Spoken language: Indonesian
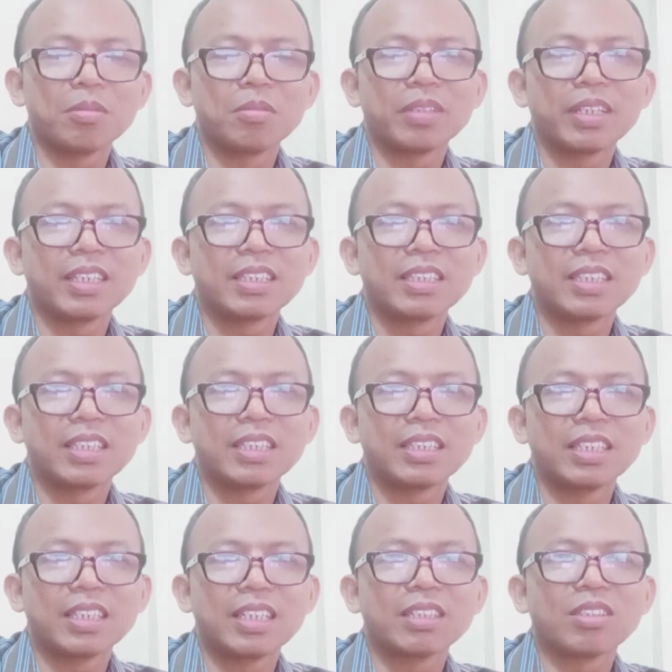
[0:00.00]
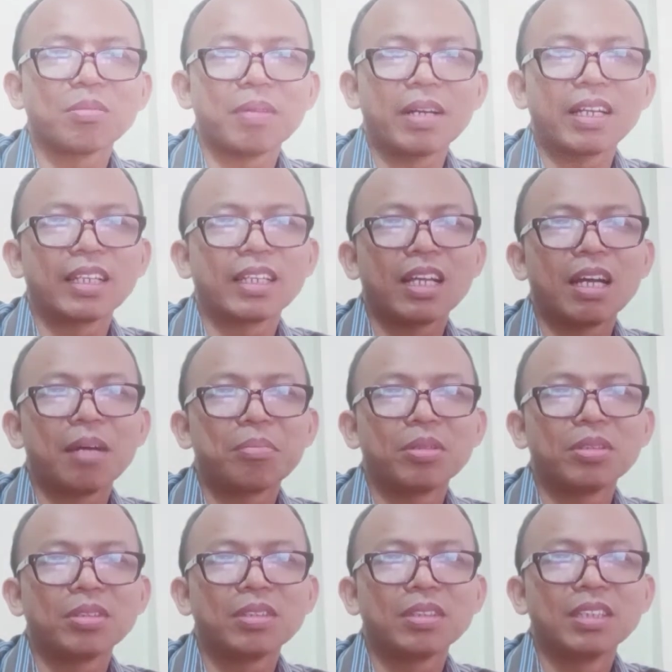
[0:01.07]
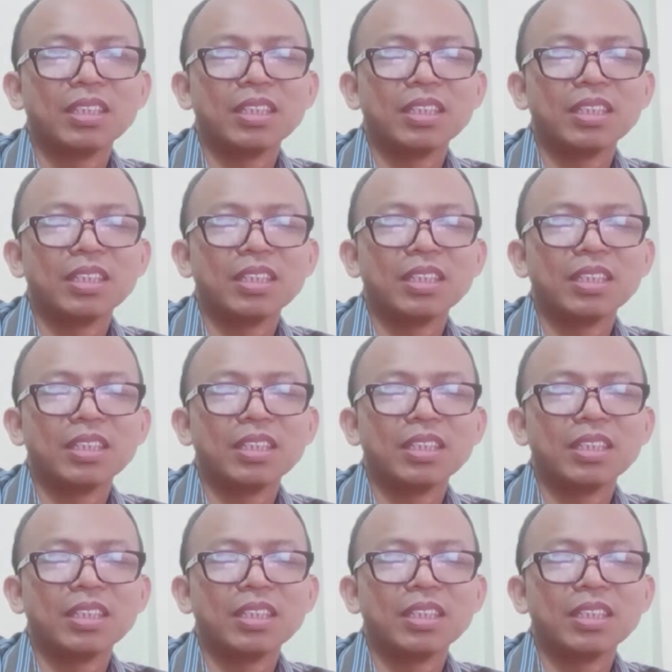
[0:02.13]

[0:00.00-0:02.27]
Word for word: mungkin sedikit-sedikit coba kita hapus